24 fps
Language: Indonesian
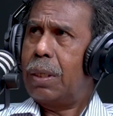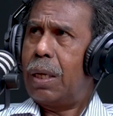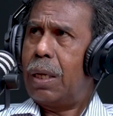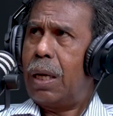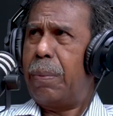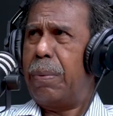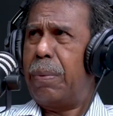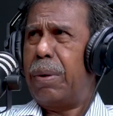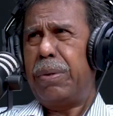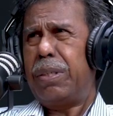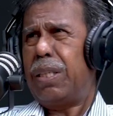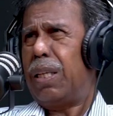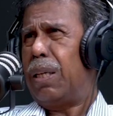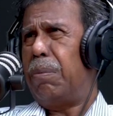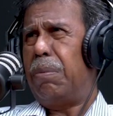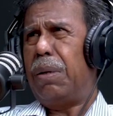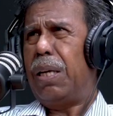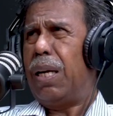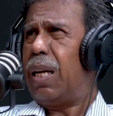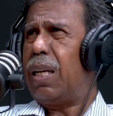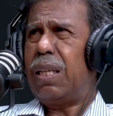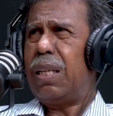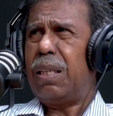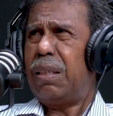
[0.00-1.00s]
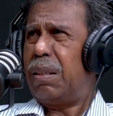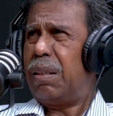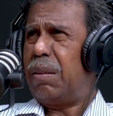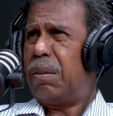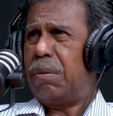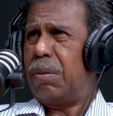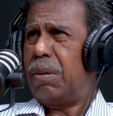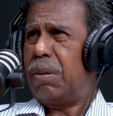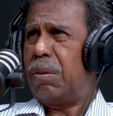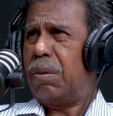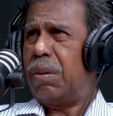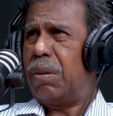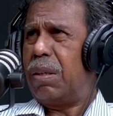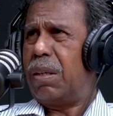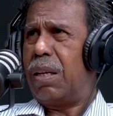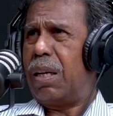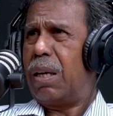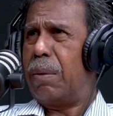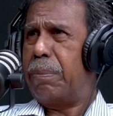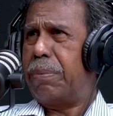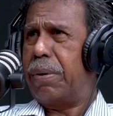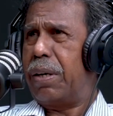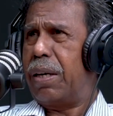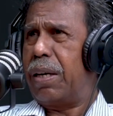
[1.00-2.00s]
hampir bisa dibilang
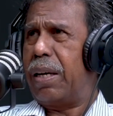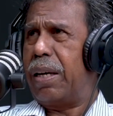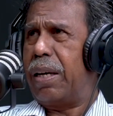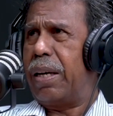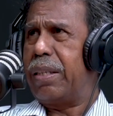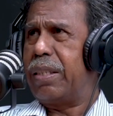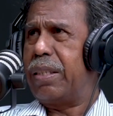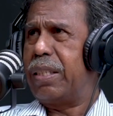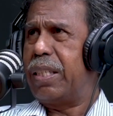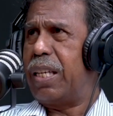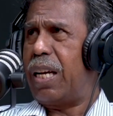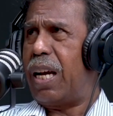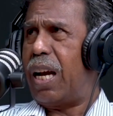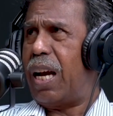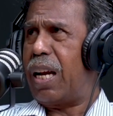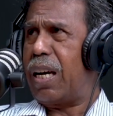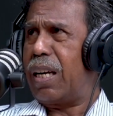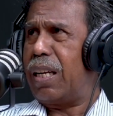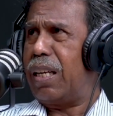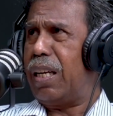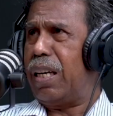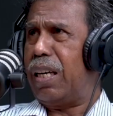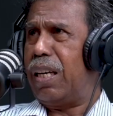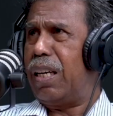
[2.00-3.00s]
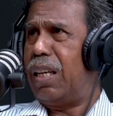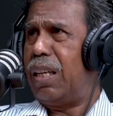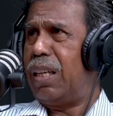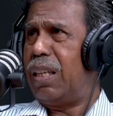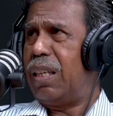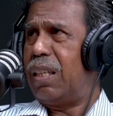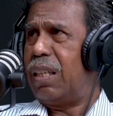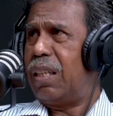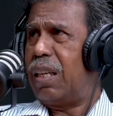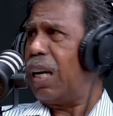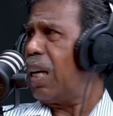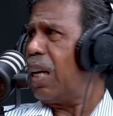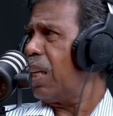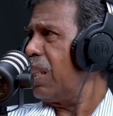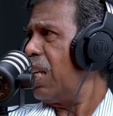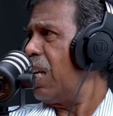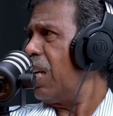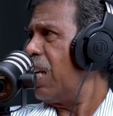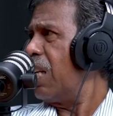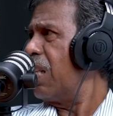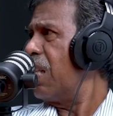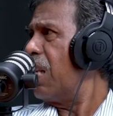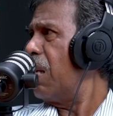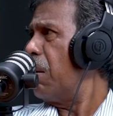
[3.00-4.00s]
apa GR ini akan tidak
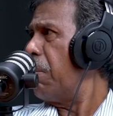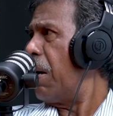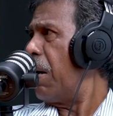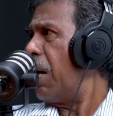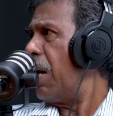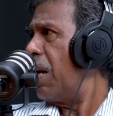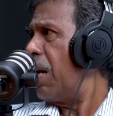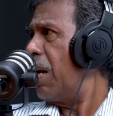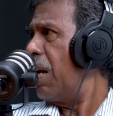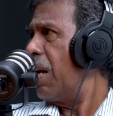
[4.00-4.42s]
diterima.